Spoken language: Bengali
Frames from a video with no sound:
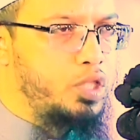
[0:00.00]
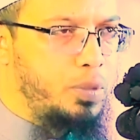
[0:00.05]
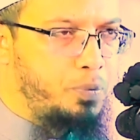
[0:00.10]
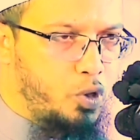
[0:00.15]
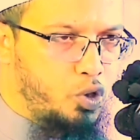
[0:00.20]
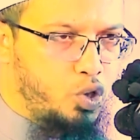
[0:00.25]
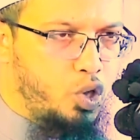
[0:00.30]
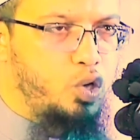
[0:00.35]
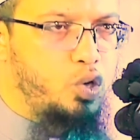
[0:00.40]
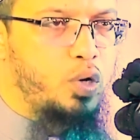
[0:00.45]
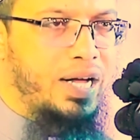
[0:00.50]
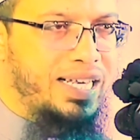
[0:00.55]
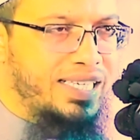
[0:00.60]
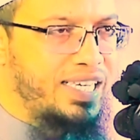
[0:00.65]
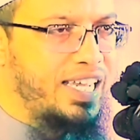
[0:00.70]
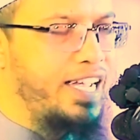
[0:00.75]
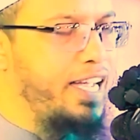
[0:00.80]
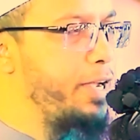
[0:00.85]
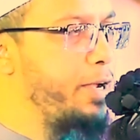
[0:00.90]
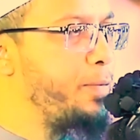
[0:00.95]
সমাজে প্রচলিত
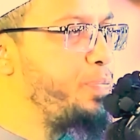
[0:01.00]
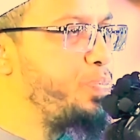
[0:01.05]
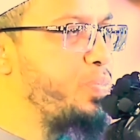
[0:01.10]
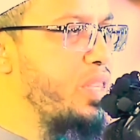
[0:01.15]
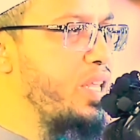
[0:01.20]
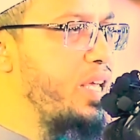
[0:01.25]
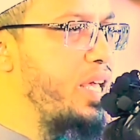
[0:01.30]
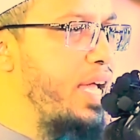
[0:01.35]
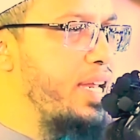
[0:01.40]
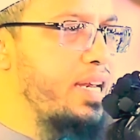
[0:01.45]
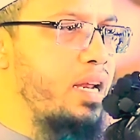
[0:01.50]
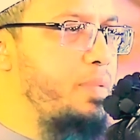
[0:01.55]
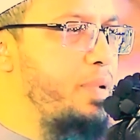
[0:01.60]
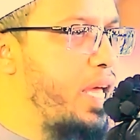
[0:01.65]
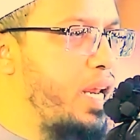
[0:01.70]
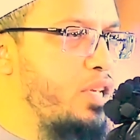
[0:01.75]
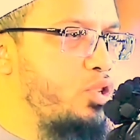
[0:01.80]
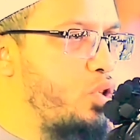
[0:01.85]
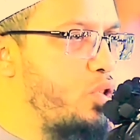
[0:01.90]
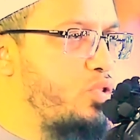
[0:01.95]
আছে এটা নবী
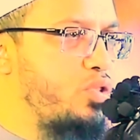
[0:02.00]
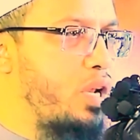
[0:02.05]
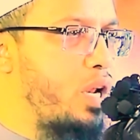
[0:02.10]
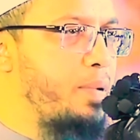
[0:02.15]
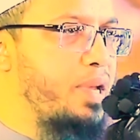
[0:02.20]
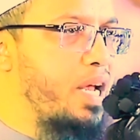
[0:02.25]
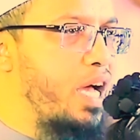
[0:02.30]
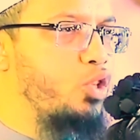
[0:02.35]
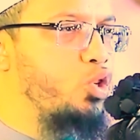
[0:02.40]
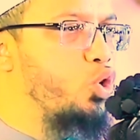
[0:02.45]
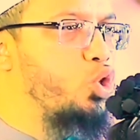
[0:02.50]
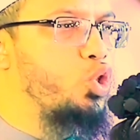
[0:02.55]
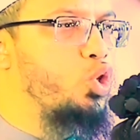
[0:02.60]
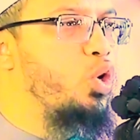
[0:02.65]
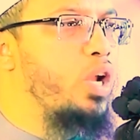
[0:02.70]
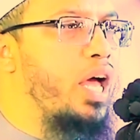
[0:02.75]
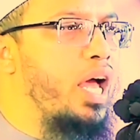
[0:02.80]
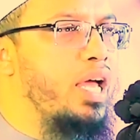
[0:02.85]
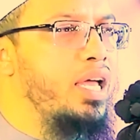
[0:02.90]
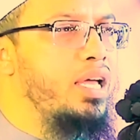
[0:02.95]
আলাইসুলামের আদর্শ
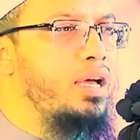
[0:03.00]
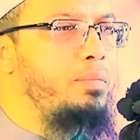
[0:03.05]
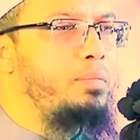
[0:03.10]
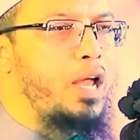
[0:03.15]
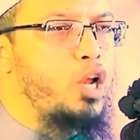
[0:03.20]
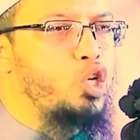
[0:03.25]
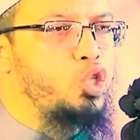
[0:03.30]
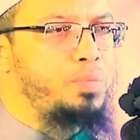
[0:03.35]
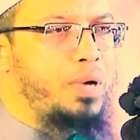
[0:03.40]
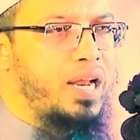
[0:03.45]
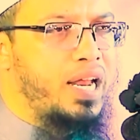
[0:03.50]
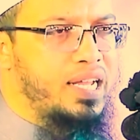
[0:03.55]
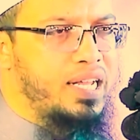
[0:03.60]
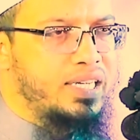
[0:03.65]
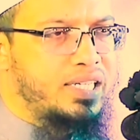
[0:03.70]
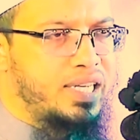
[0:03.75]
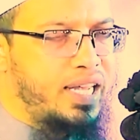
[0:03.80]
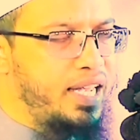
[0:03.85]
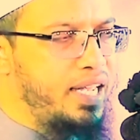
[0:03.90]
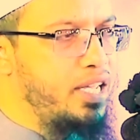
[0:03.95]
না মানুষ মারা
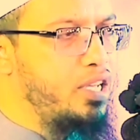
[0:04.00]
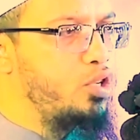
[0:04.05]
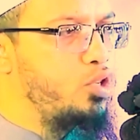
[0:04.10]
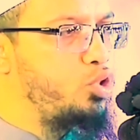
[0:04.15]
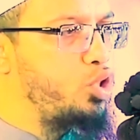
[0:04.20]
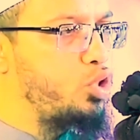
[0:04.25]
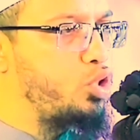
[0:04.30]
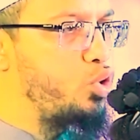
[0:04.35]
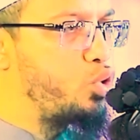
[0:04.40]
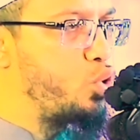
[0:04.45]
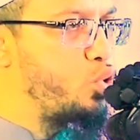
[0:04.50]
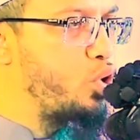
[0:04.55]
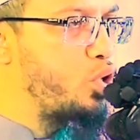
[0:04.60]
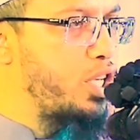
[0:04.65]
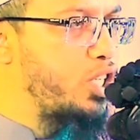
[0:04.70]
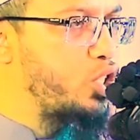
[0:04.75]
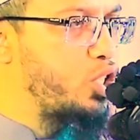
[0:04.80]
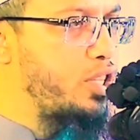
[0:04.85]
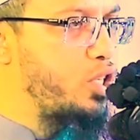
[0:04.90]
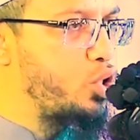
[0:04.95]
গেছে যত দ্রুত
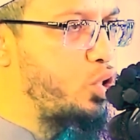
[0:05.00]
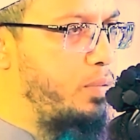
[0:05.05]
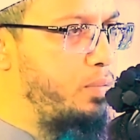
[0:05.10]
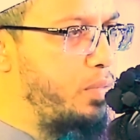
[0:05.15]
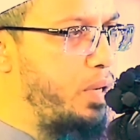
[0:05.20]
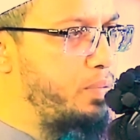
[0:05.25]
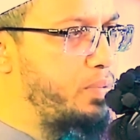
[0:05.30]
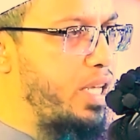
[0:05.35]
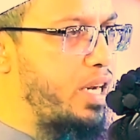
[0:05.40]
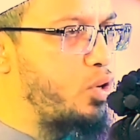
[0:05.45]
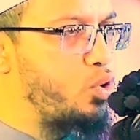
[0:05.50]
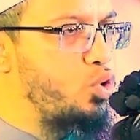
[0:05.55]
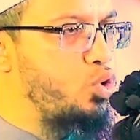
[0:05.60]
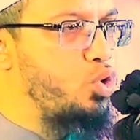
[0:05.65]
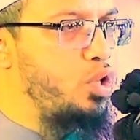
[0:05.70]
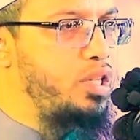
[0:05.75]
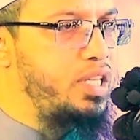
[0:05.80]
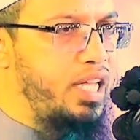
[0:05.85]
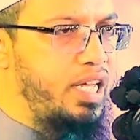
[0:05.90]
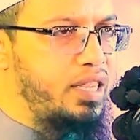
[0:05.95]
তার সাথে সম্ভব তার
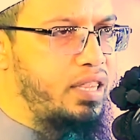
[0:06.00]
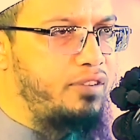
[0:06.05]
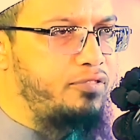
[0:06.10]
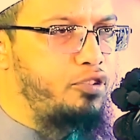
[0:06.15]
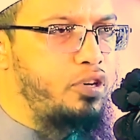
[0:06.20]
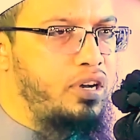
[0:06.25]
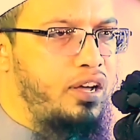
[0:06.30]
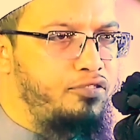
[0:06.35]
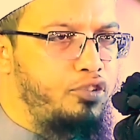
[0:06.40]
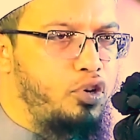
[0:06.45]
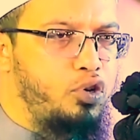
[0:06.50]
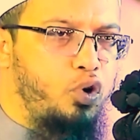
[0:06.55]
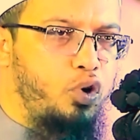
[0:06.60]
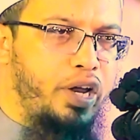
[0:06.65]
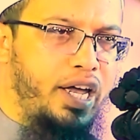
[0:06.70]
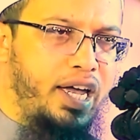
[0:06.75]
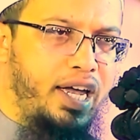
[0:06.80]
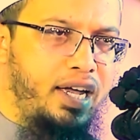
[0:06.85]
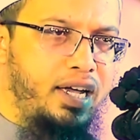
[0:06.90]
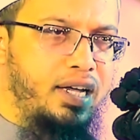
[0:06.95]
গোসল দিয়ে দাফন কাফন
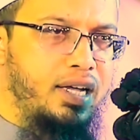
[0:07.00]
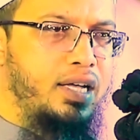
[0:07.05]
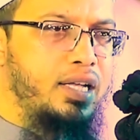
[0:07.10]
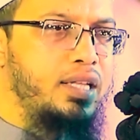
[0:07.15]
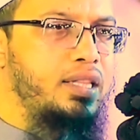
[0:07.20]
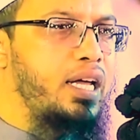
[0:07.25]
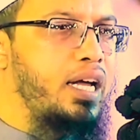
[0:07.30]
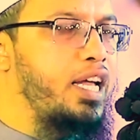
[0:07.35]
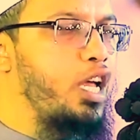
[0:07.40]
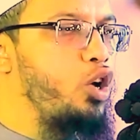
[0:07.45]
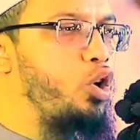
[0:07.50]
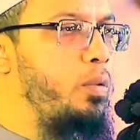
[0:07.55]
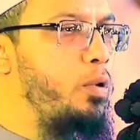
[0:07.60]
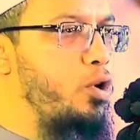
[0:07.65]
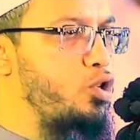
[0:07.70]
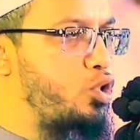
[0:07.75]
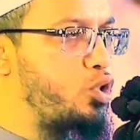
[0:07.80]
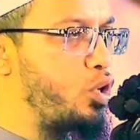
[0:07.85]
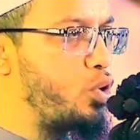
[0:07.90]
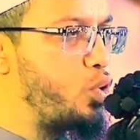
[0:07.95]
করে তাকে
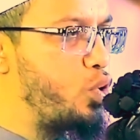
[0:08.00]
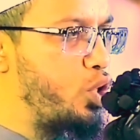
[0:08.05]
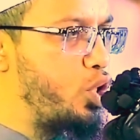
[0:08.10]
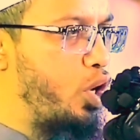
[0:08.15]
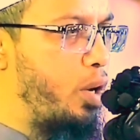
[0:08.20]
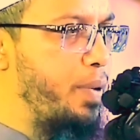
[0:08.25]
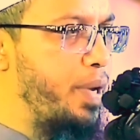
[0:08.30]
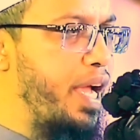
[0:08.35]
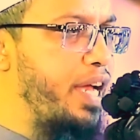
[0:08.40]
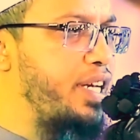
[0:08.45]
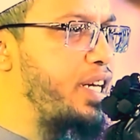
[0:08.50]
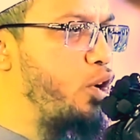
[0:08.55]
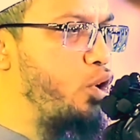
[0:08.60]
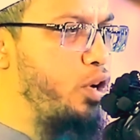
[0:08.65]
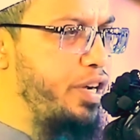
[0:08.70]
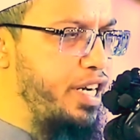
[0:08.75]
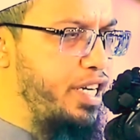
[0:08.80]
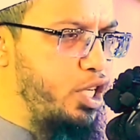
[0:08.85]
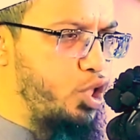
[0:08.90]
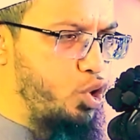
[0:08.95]
কবরস্থ করতে হবে এটাই
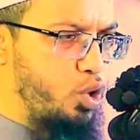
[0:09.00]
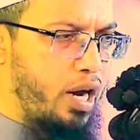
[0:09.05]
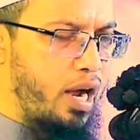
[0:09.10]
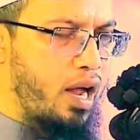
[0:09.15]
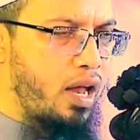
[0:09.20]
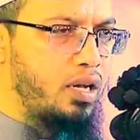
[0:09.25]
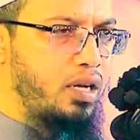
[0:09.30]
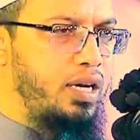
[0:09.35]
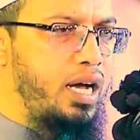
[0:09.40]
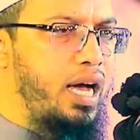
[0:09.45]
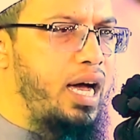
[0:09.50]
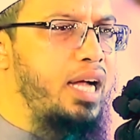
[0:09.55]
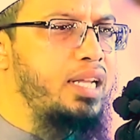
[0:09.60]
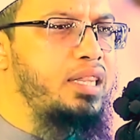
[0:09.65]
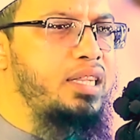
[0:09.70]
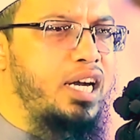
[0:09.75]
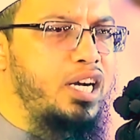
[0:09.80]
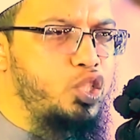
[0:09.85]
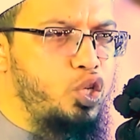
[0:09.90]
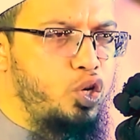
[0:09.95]
হলো নির্দেশনা আর
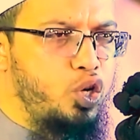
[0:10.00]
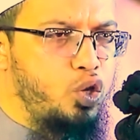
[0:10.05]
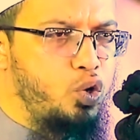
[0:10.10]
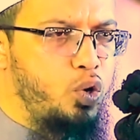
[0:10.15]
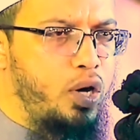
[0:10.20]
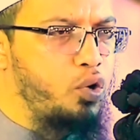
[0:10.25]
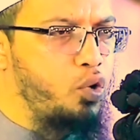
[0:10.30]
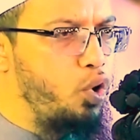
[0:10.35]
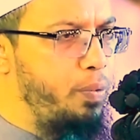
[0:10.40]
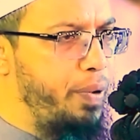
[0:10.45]
তার জন্য দোয়া